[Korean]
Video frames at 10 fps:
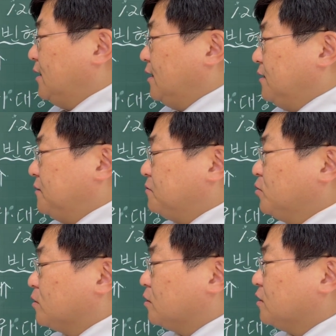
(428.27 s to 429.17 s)

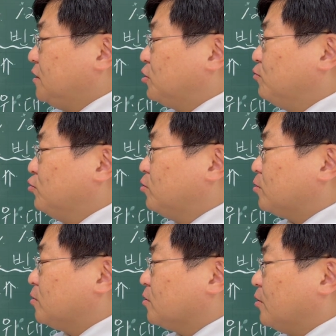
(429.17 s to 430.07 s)
그러면 이런
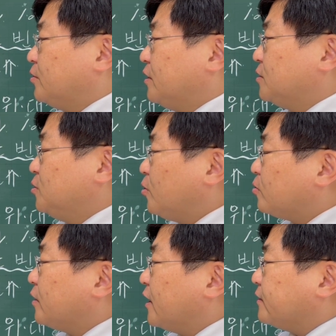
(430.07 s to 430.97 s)
분들은 어떻게
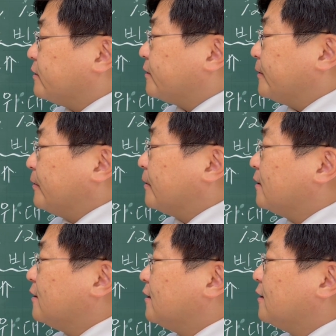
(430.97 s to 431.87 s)
치료를 해야 될까요?
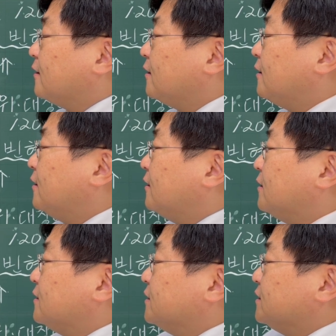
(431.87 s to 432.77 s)

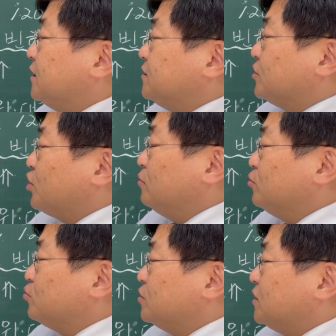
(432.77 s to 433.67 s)
실제 철분
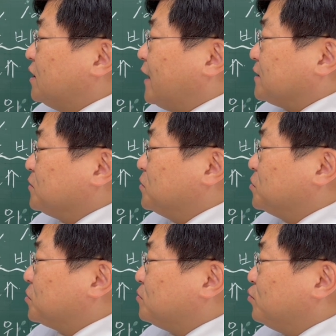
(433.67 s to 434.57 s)
수치가 낮은
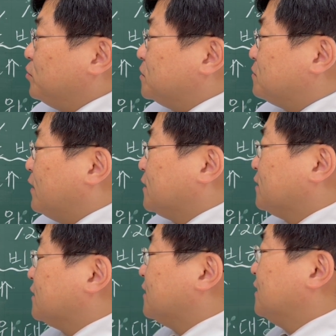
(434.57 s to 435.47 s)
것처럼
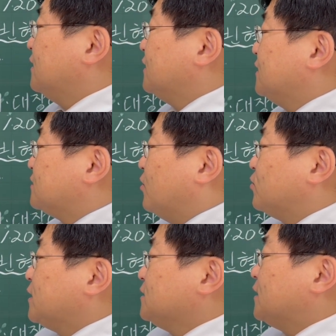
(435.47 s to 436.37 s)
보이지만은
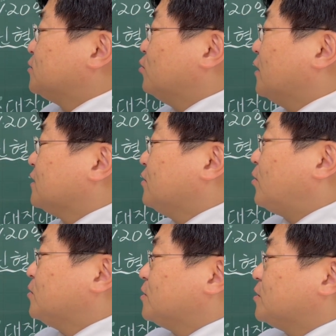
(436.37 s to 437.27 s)
저장 장소가
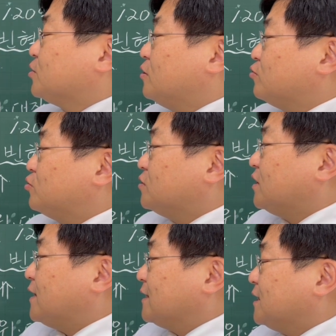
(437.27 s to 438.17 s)
떨어져서 철분 수치가
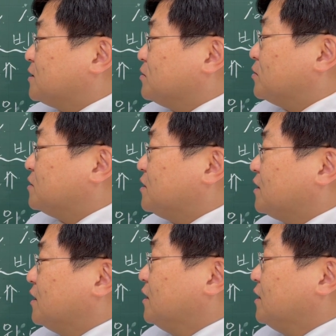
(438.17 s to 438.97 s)
낮아진 거지